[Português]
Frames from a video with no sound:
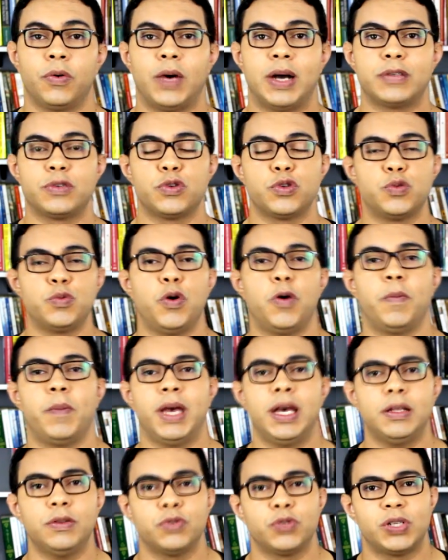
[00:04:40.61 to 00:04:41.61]
quais os
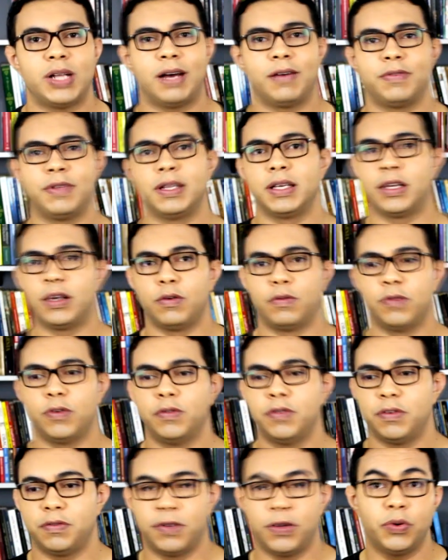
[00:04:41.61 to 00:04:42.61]
momentos da vida que eu
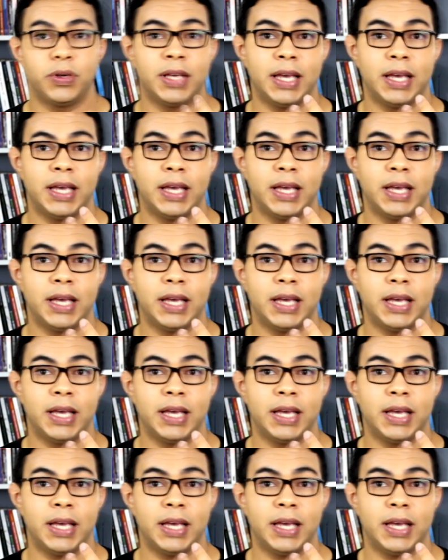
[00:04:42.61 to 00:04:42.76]
vou viver,